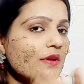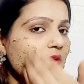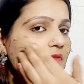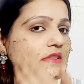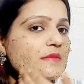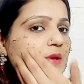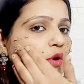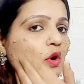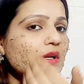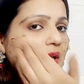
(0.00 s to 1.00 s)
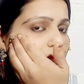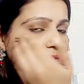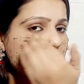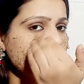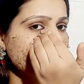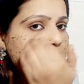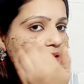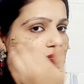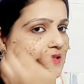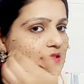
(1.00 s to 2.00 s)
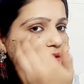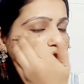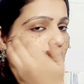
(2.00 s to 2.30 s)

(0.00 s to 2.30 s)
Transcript: वैसे भी ऑल टाइप स्किन के लिए चाहे सेंसिटिव हो